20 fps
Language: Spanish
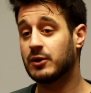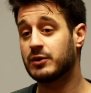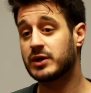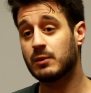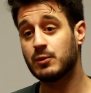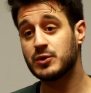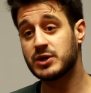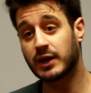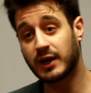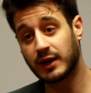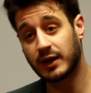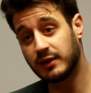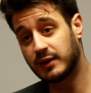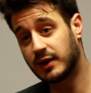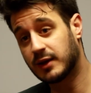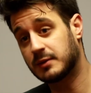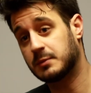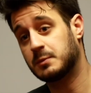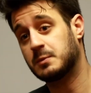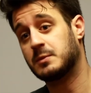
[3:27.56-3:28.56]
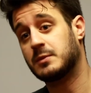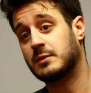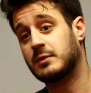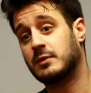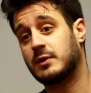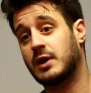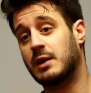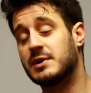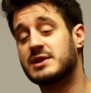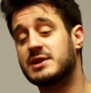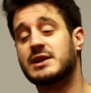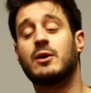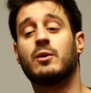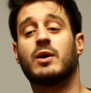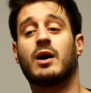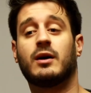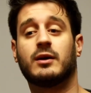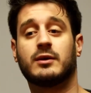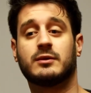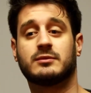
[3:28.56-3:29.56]
a encontrar mucha gente que me
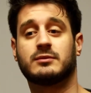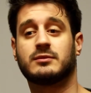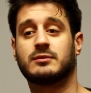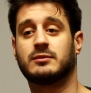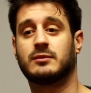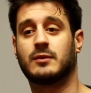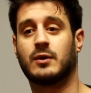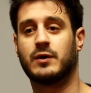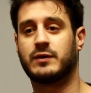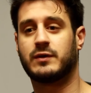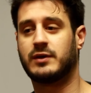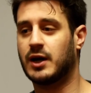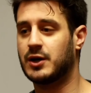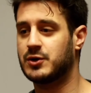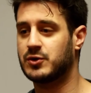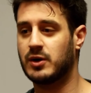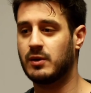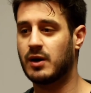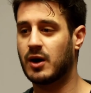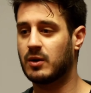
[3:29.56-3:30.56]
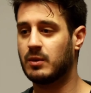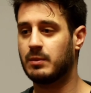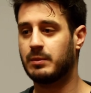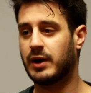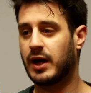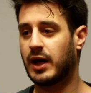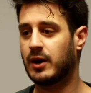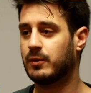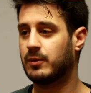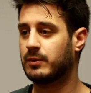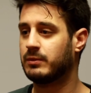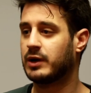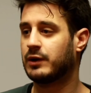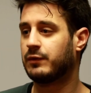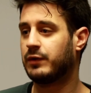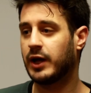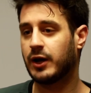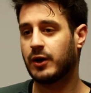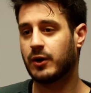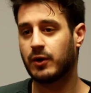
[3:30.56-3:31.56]
saludaba. O sea, yo iba a comprar un
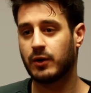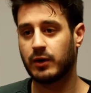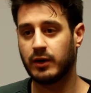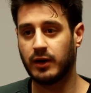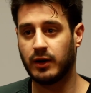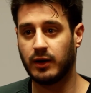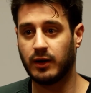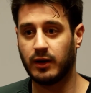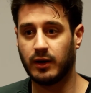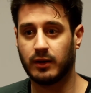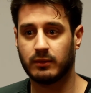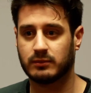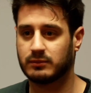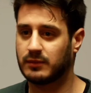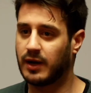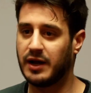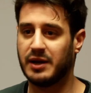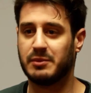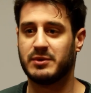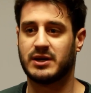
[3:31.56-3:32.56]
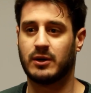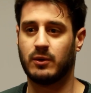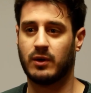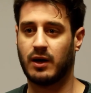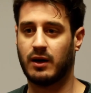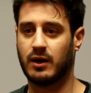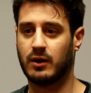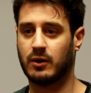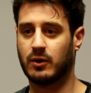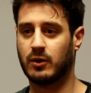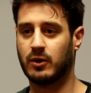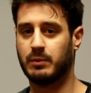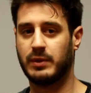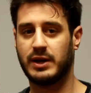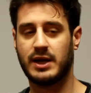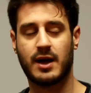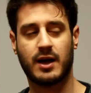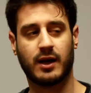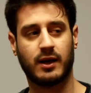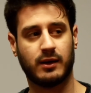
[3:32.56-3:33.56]
refresco y alguien me saludaba. O
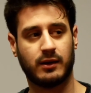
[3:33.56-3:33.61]
veía,